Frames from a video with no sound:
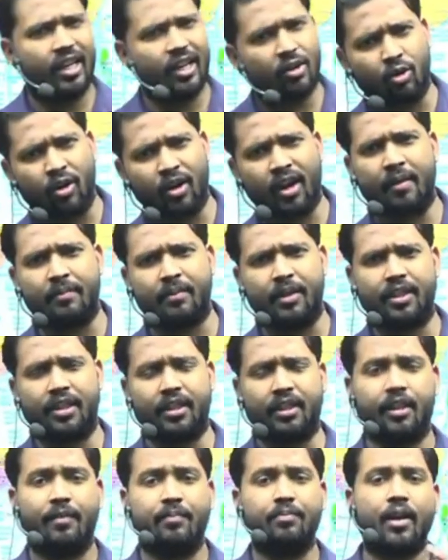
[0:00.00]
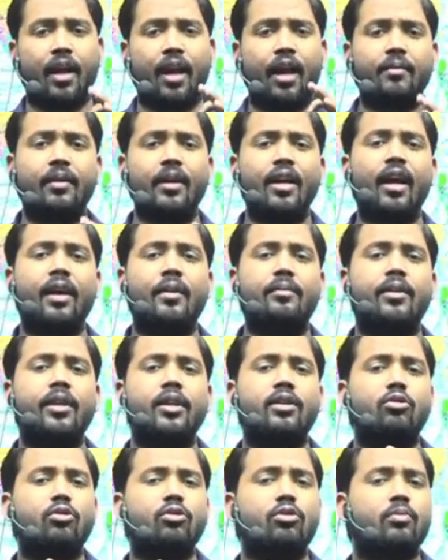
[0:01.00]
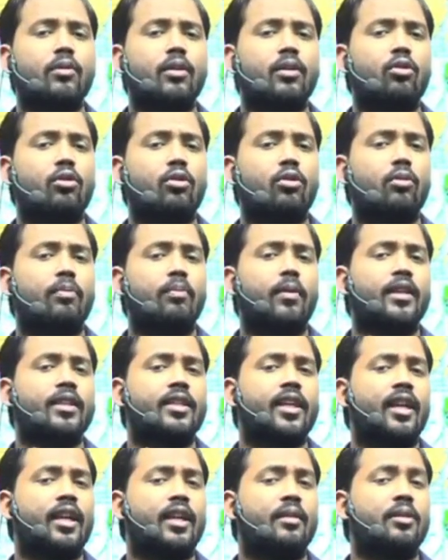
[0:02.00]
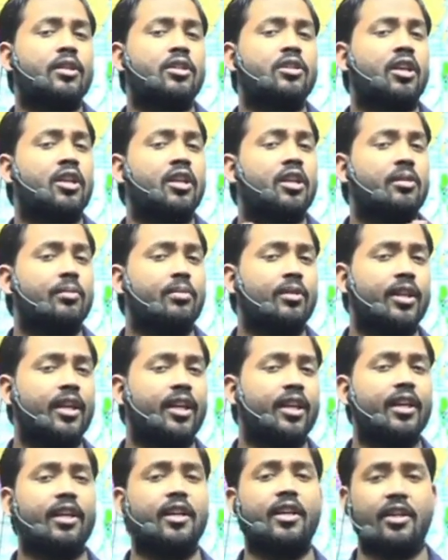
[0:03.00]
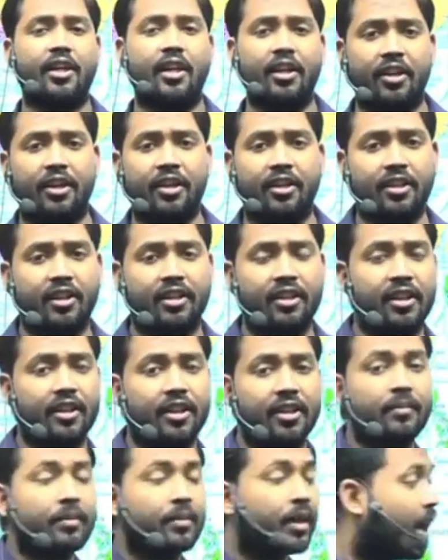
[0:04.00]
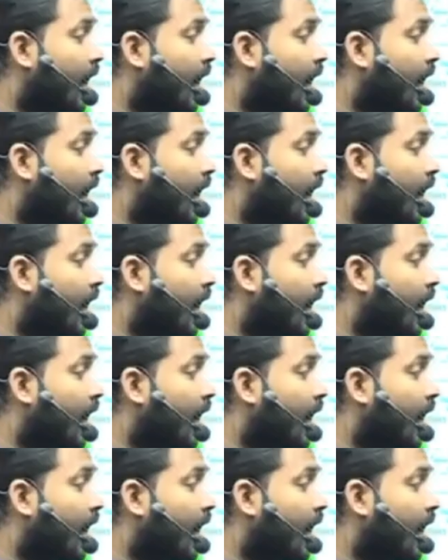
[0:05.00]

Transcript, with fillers: और ये होना भी चाहिए हमें अपने दुश्मनों को पहचानने में क्षणिक भी देर नहीं करनी चाहिए